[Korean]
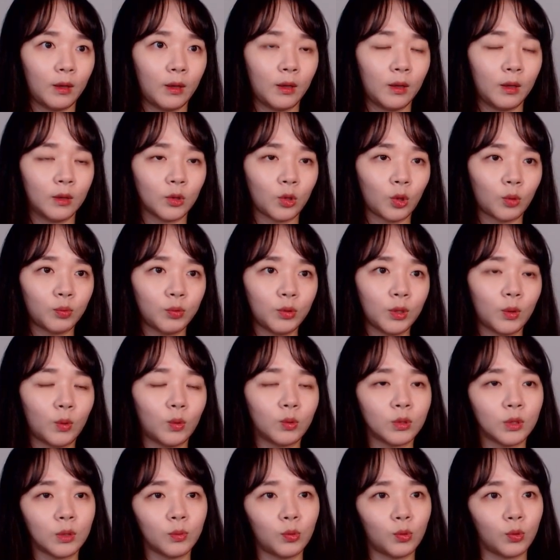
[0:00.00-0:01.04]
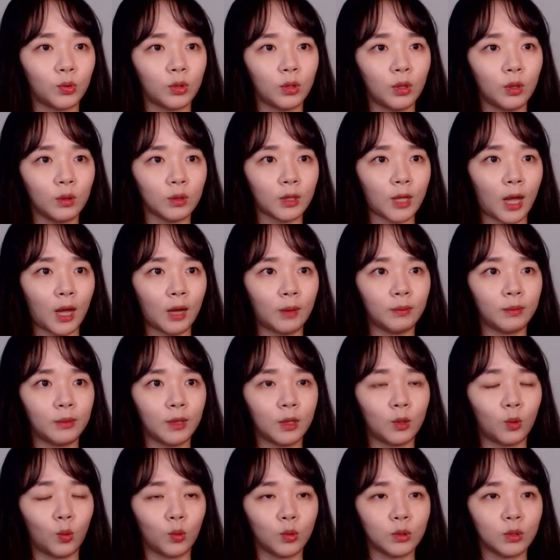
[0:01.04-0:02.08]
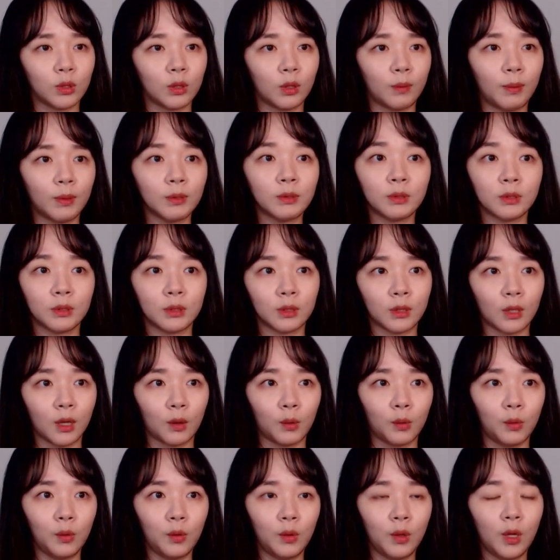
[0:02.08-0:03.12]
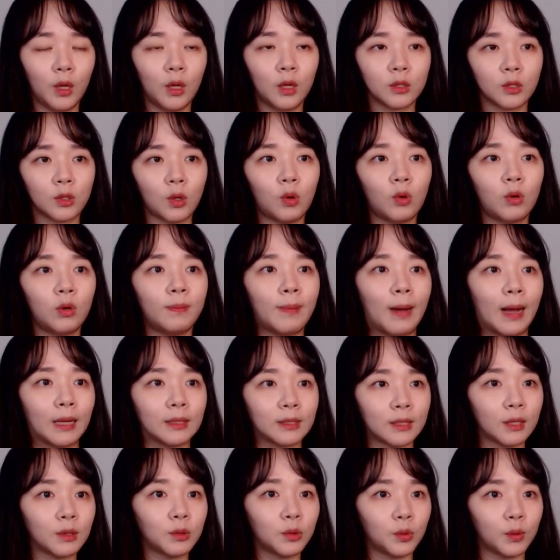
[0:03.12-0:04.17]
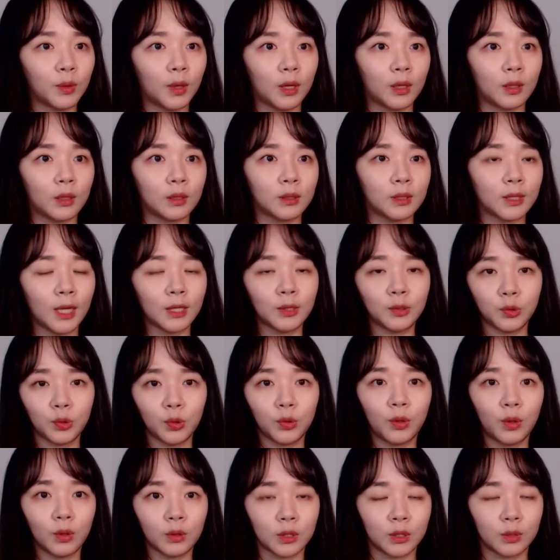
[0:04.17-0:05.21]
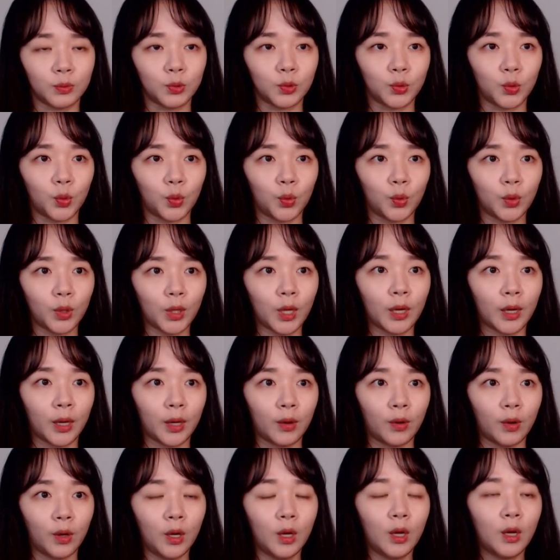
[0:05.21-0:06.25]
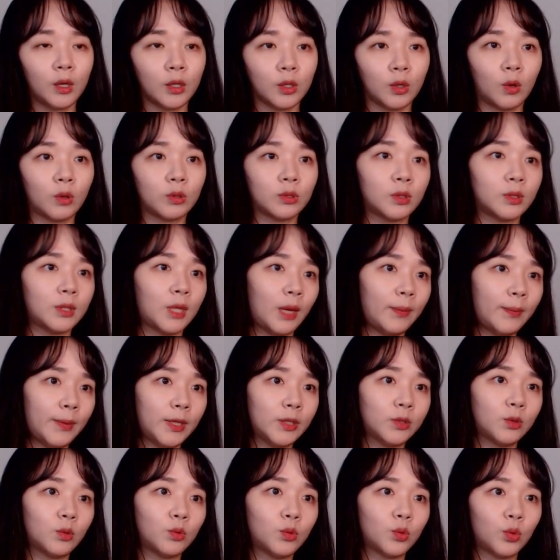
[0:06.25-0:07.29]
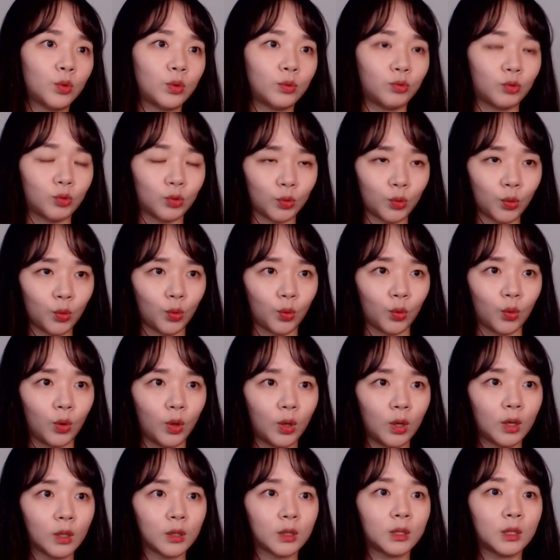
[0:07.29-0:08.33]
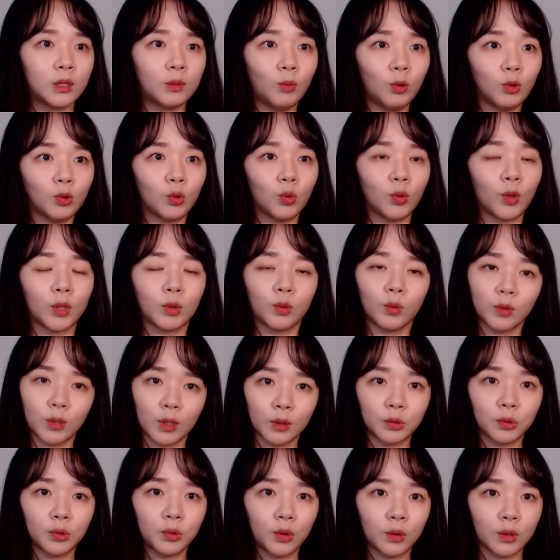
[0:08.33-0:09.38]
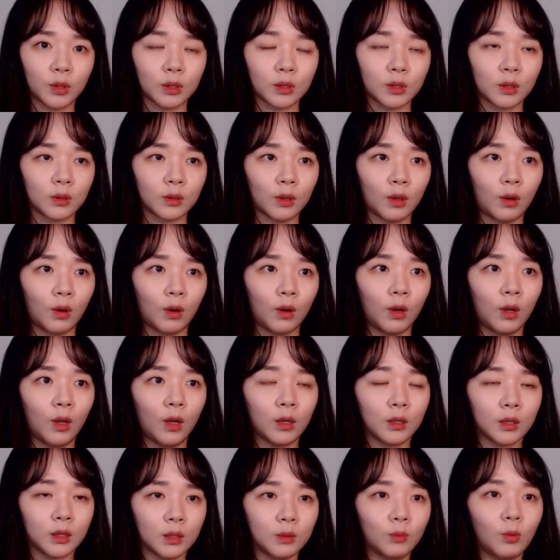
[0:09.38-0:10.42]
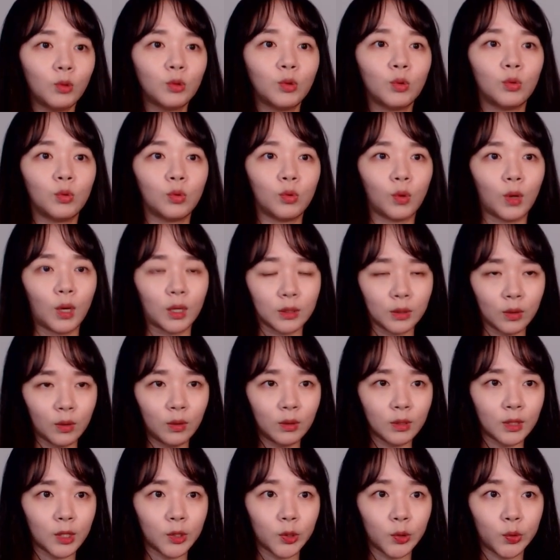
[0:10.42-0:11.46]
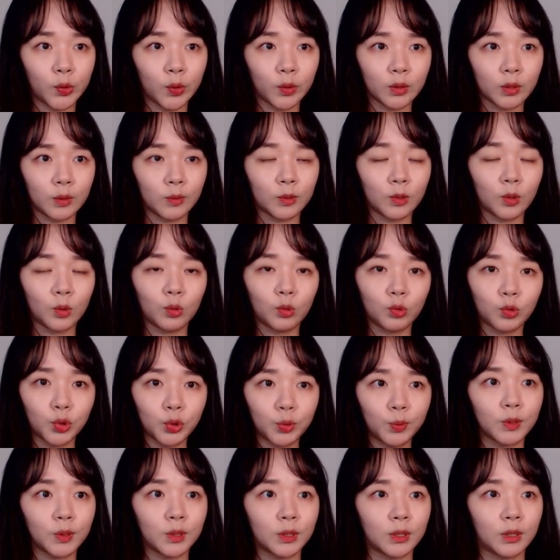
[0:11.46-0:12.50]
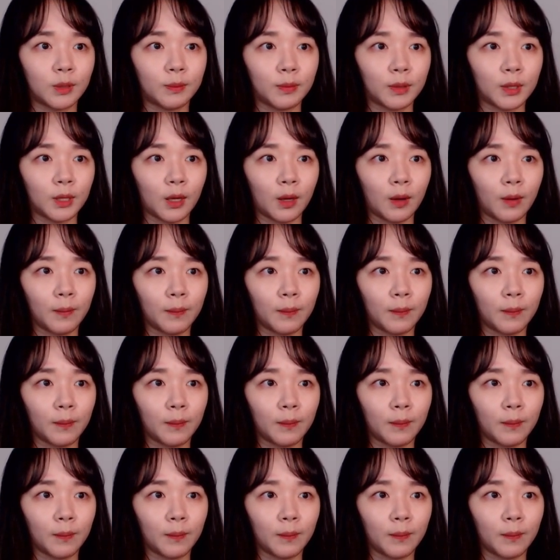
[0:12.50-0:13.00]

덕분에 고재봉은요, 다음날 오전에 버스를 타고 서울 마장동에 있는 사촌형 집으로 향해요. 여기서 3일 정도를 묵고 금호동에 또 사촌형이 있어서 금호동으로 가서 사촌형 집에서 또 숨어 지냅니다.